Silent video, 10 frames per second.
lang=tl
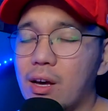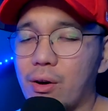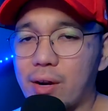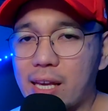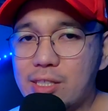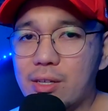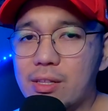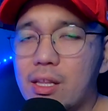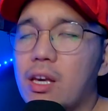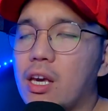
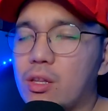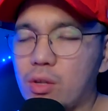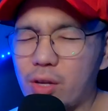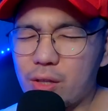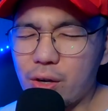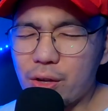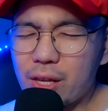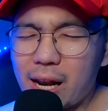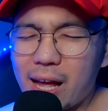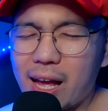Horizon, ituloy-tuloy
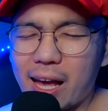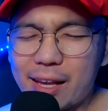niya lang.